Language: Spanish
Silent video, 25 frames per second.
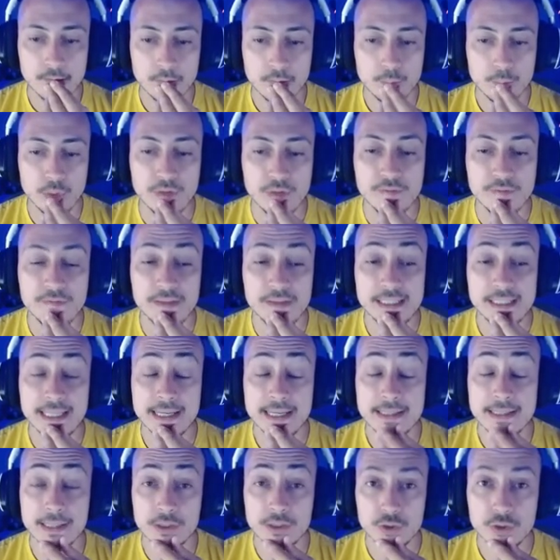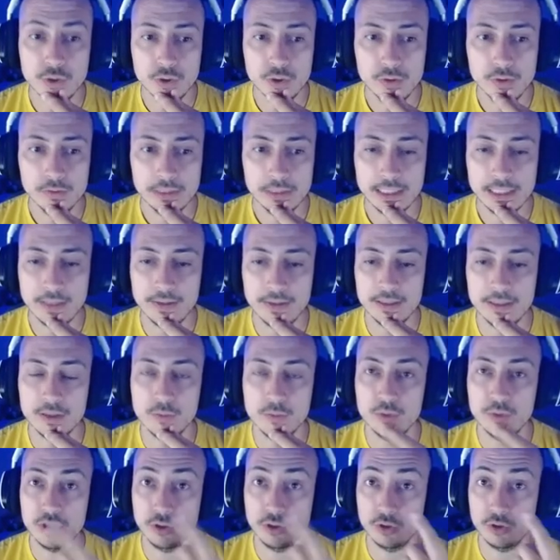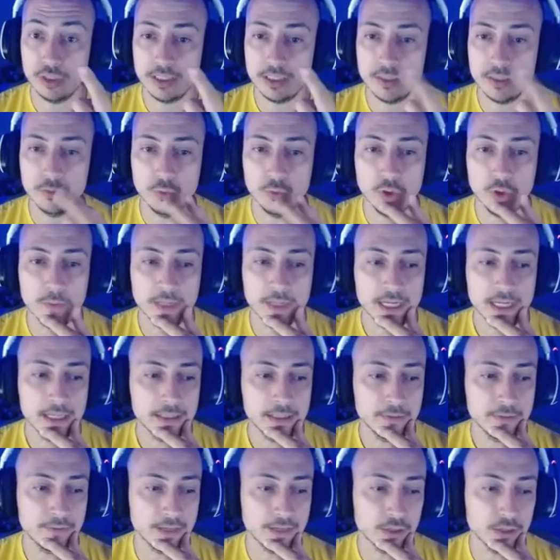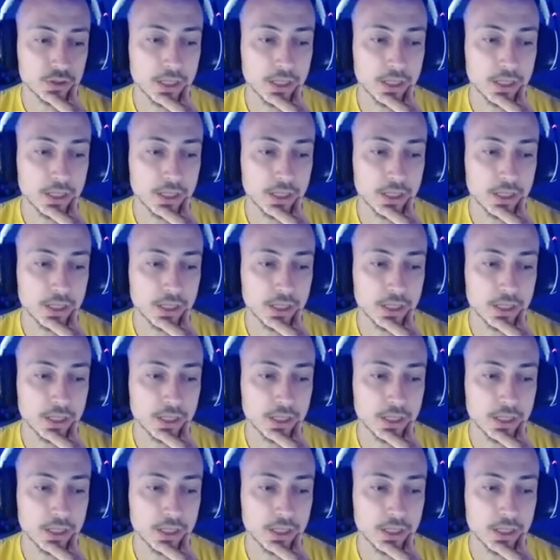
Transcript: Ponen ficha de tesoro, es decir, es como si costasen uno de maná. Fijaos